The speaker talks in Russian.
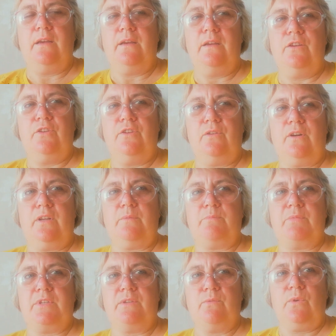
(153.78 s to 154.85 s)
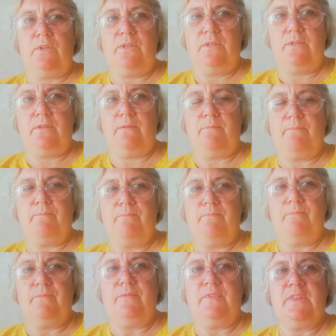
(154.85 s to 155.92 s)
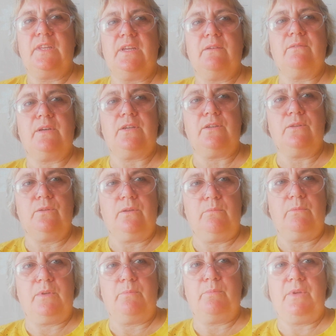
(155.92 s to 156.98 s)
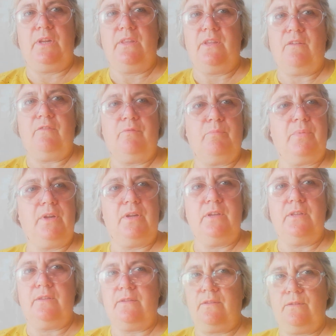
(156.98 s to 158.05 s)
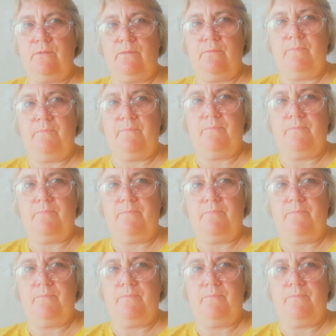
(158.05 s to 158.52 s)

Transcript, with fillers: Еще раз позвоните, ваш номер передам в полицию.